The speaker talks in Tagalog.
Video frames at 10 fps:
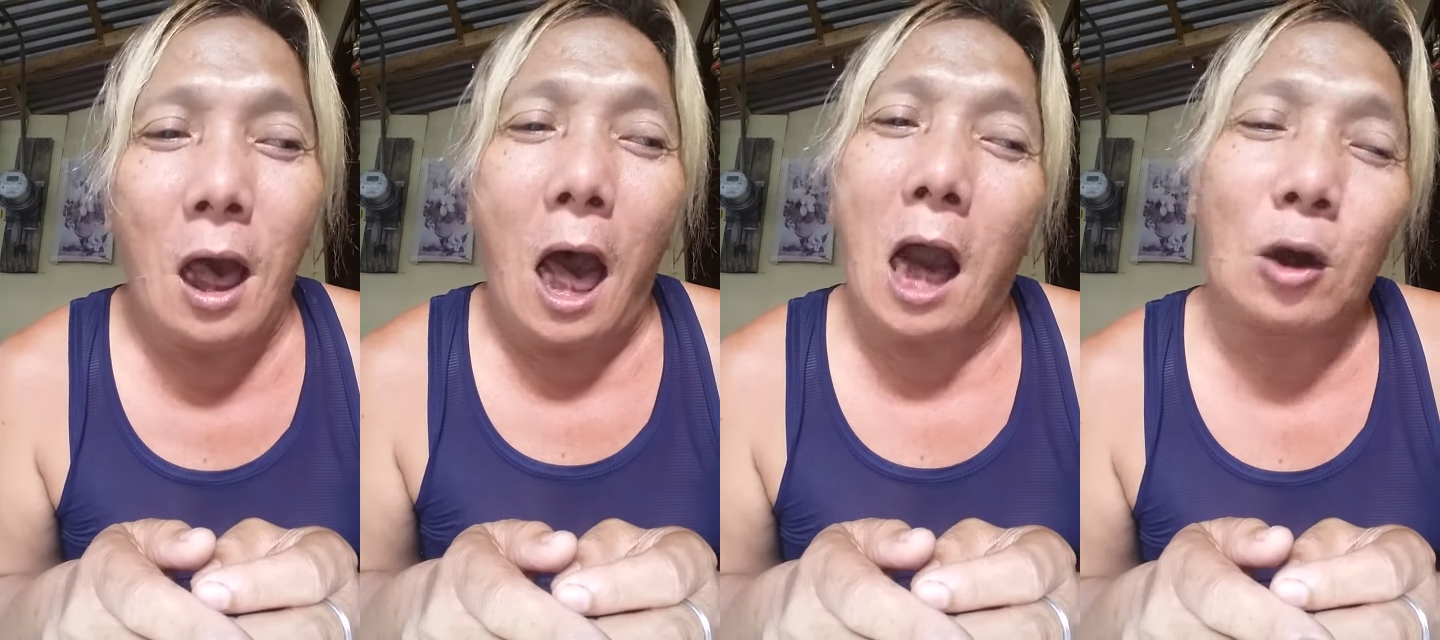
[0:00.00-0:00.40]

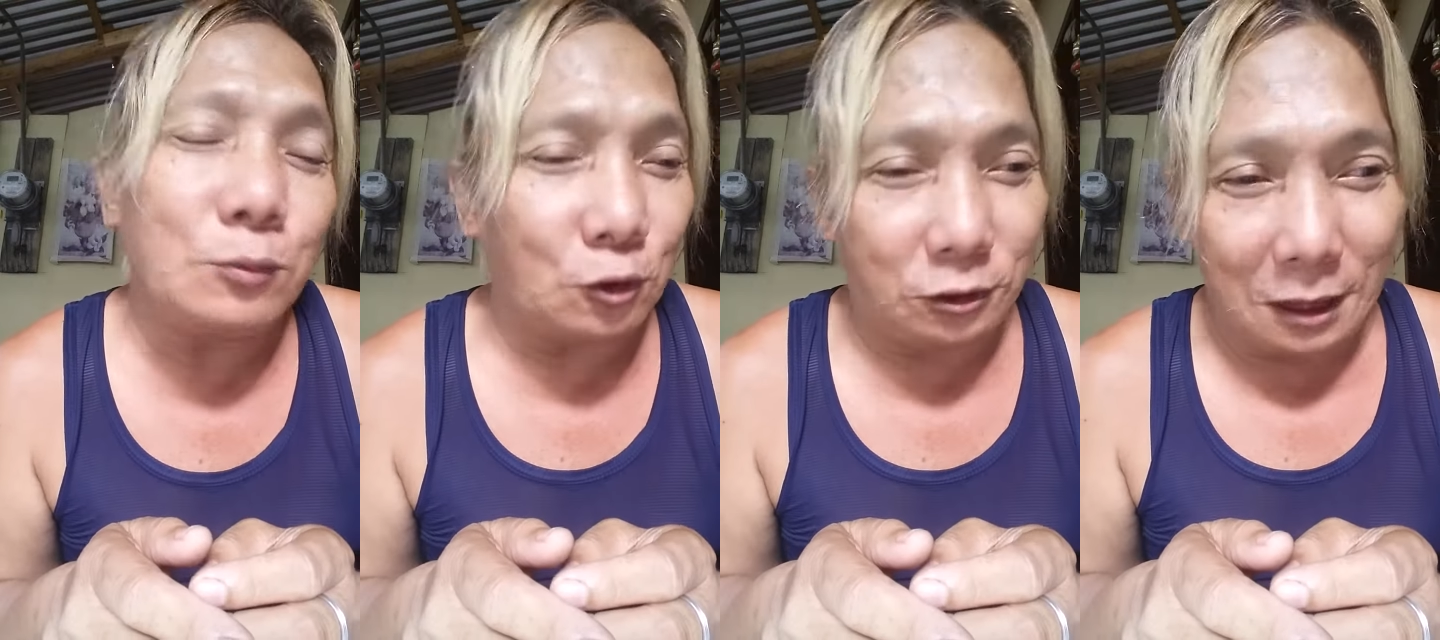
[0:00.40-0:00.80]
Ako
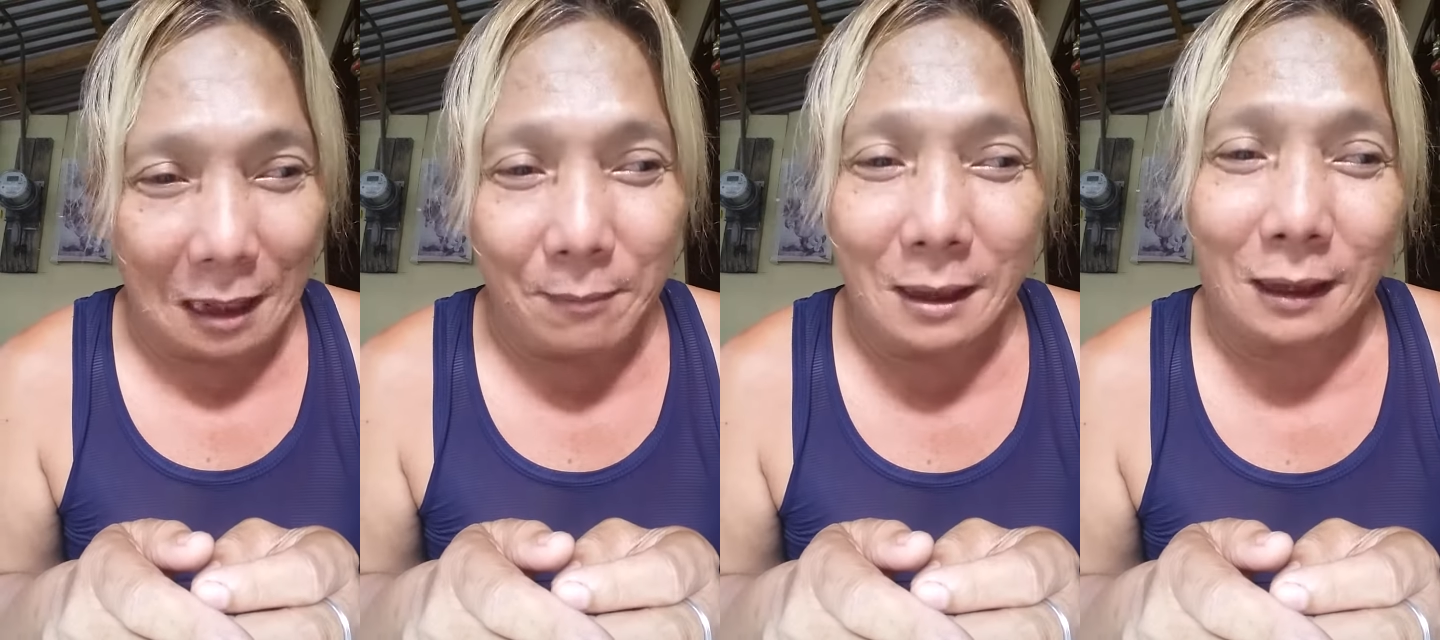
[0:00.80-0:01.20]
man
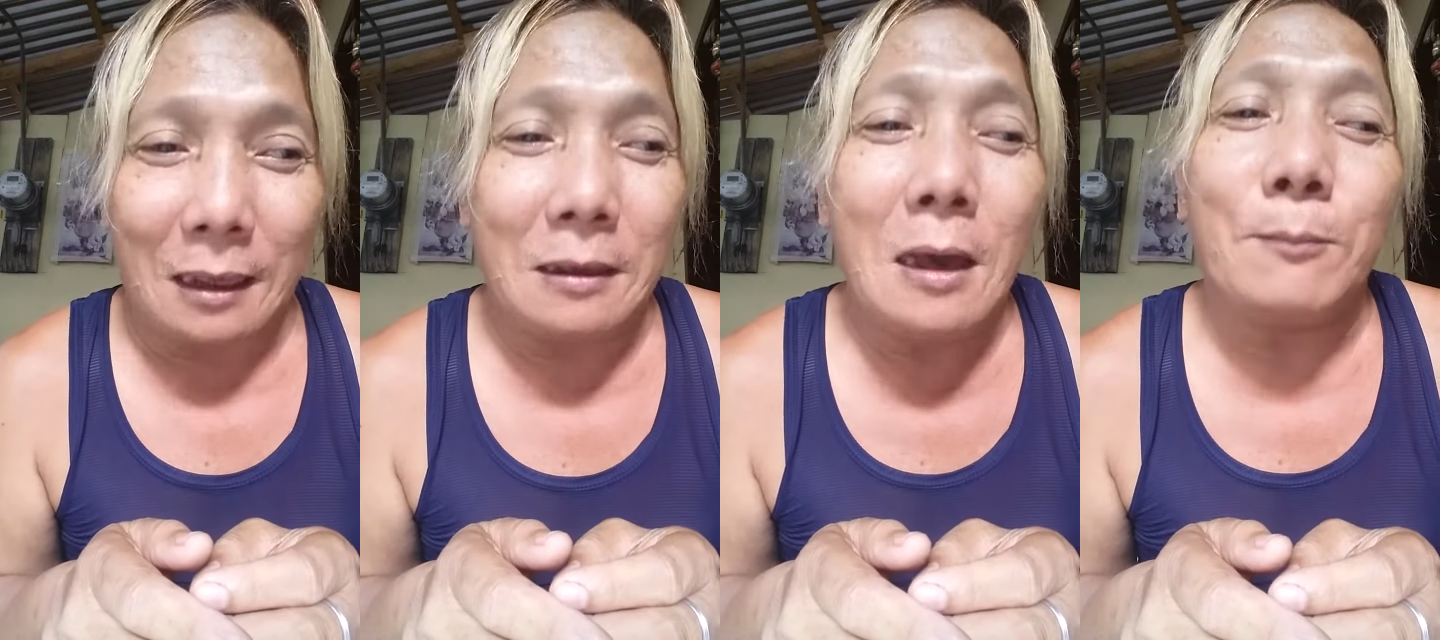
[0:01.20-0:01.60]
gilabay
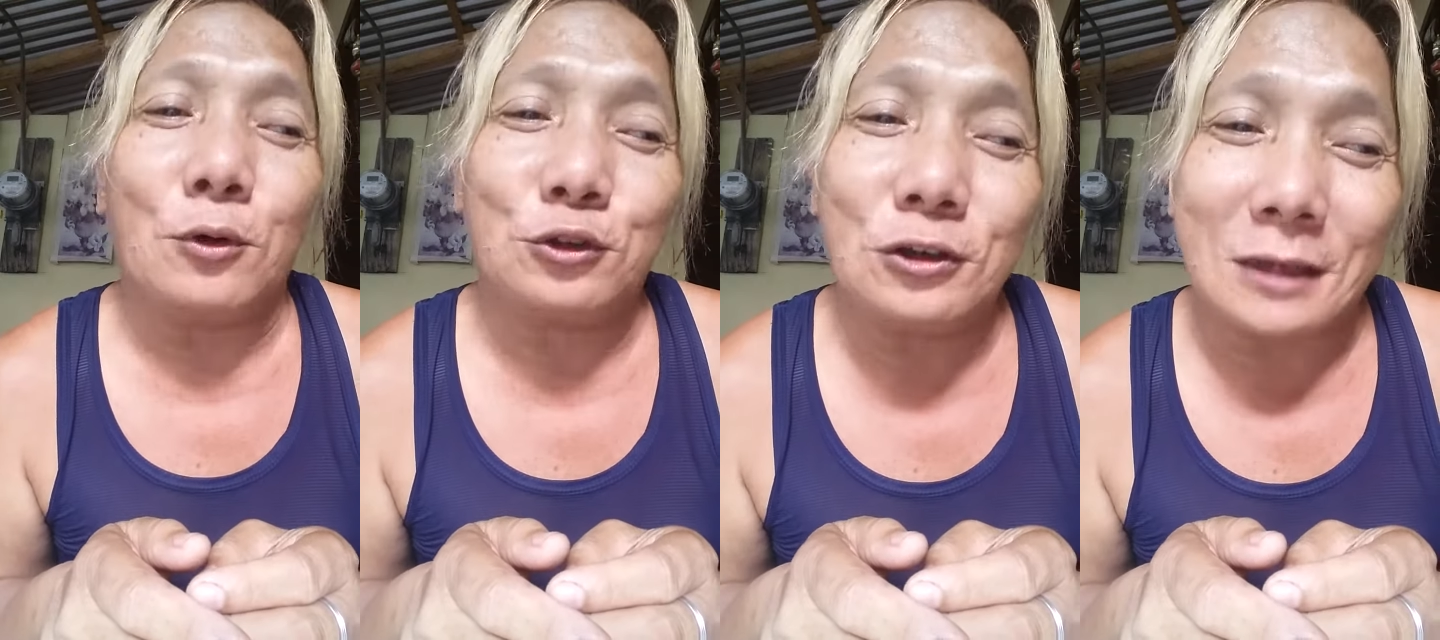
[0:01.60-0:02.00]
kay
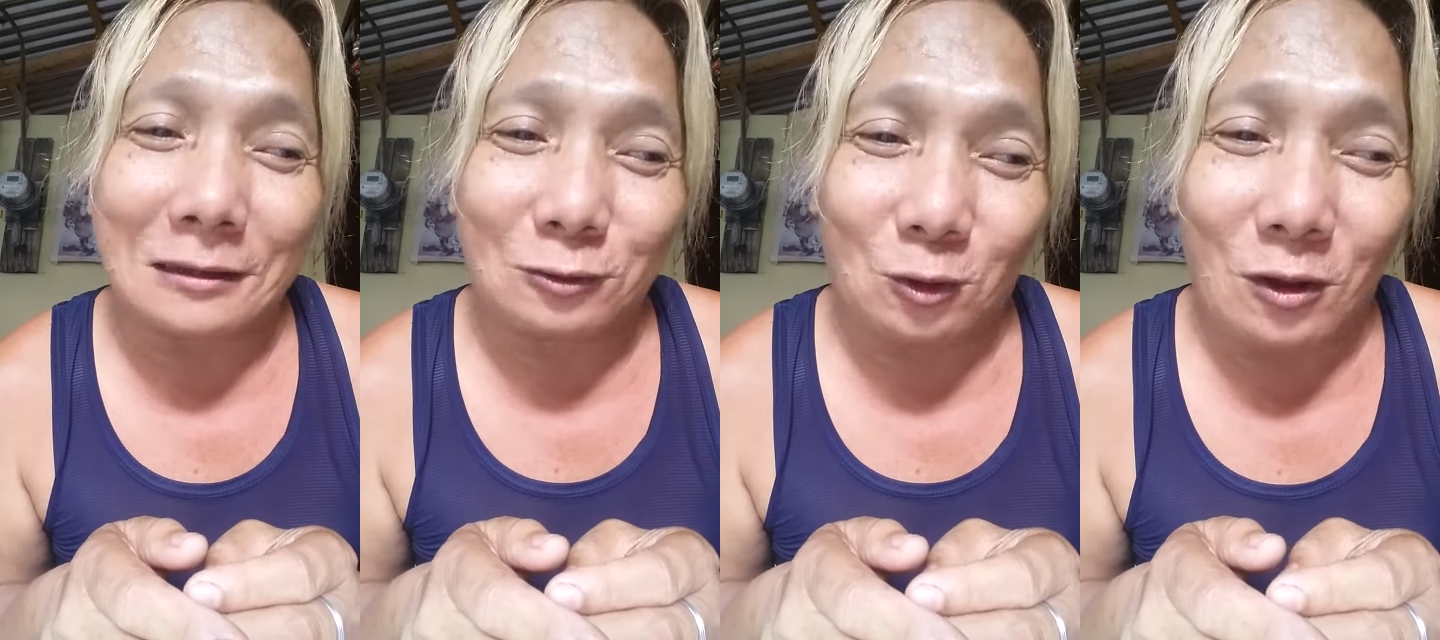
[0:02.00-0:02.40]
pusoy
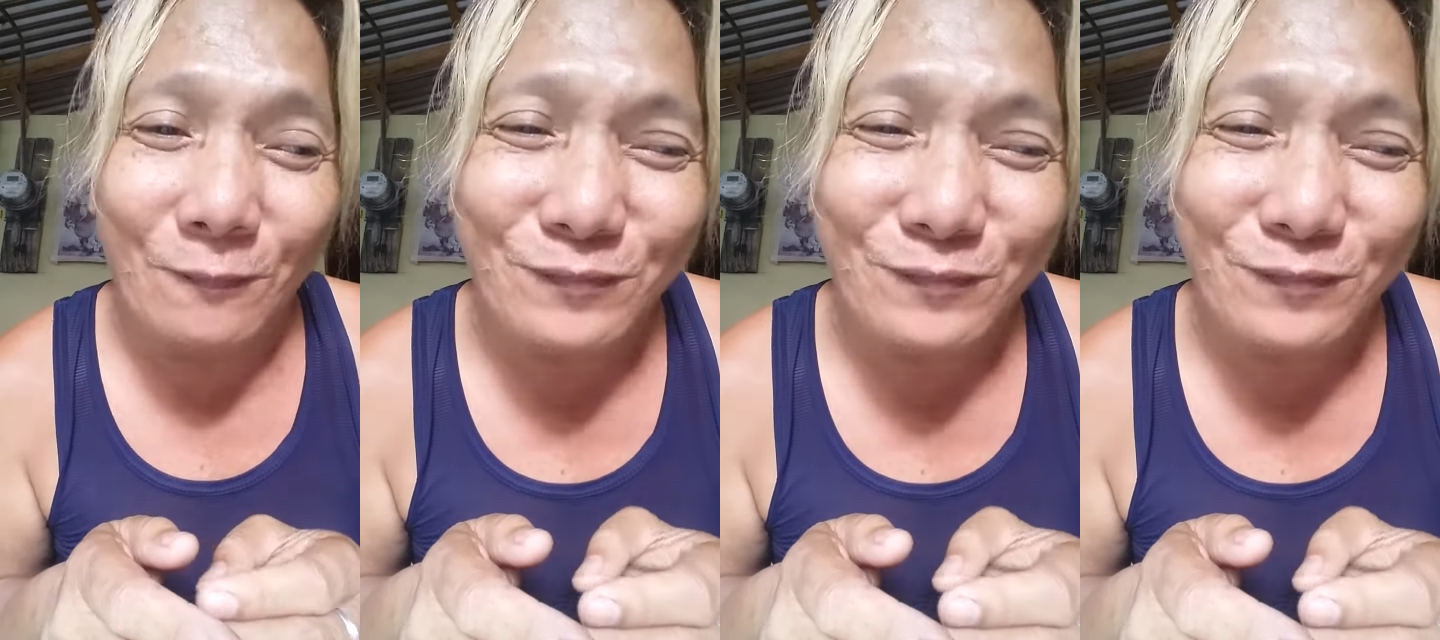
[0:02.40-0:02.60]
sad ko.